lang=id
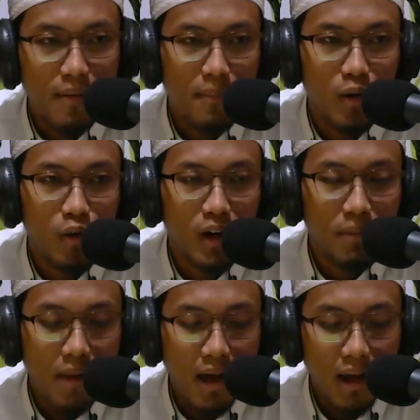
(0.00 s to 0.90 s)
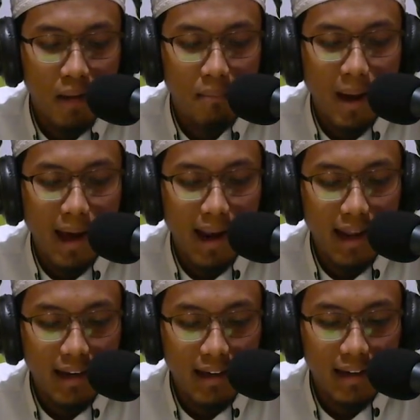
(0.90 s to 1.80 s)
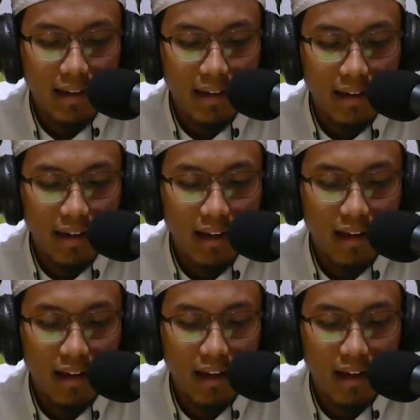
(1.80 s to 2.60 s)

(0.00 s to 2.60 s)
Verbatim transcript: melakukan pelanggaran pelanggaran ya